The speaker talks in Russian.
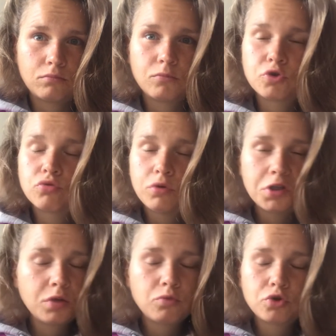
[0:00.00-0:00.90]
Что
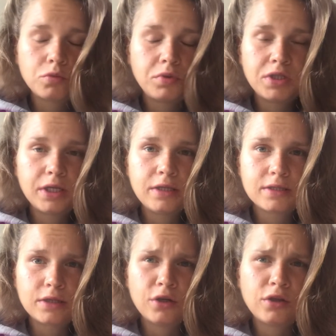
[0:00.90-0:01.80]
это может быть, я не
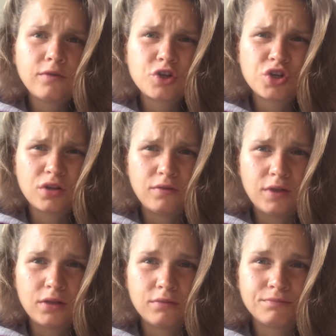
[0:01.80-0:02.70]
знаю, это ваши
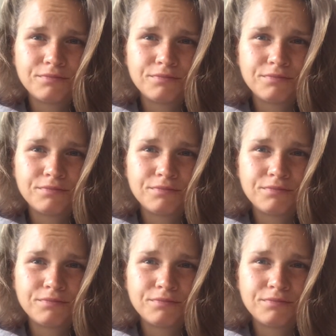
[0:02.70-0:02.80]
ответы.